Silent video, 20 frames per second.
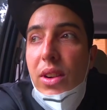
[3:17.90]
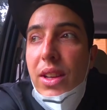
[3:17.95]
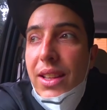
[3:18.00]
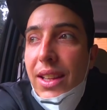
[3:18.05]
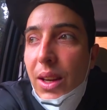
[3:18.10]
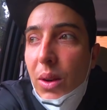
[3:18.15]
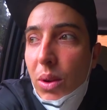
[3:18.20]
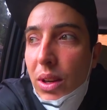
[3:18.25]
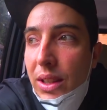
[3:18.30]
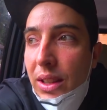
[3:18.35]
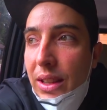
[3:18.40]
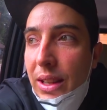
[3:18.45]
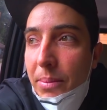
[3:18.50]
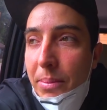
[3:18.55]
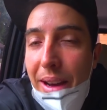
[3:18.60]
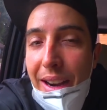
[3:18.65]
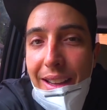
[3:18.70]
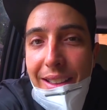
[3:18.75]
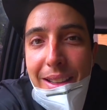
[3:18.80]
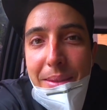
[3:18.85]
que tiene
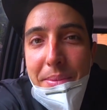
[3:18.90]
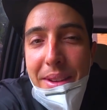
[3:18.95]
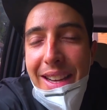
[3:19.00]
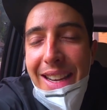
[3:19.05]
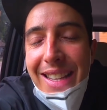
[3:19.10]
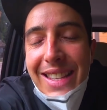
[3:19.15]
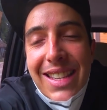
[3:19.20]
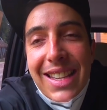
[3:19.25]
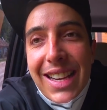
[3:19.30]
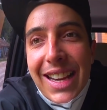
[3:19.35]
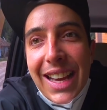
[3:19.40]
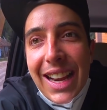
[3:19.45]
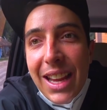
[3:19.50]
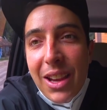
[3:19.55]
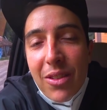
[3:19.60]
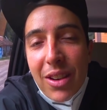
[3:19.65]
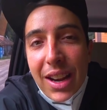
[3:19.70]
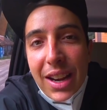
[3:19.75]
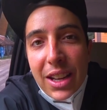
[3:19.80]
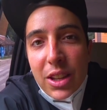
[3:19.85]
Guatemala también es
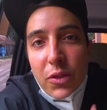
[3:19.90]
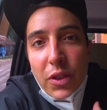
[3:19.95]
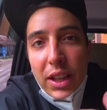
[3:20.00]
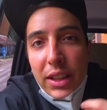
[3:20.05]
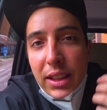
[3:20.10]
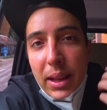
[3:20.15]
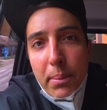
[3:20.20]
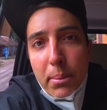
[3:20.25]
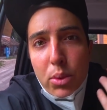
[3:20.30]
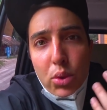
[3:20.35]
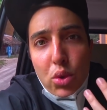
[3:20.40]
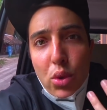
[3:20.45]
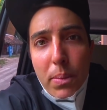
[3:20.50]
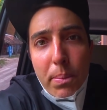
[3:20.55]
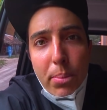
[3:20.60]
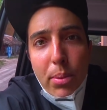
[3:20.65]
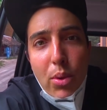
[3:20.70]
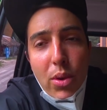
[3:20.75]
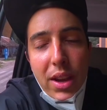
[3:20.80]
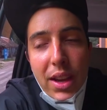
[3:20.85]
increíble, les falta mucho
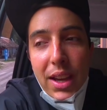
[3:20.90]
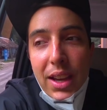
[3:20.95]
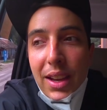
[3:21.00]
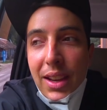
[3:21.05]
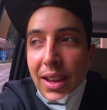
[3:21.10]
empuje.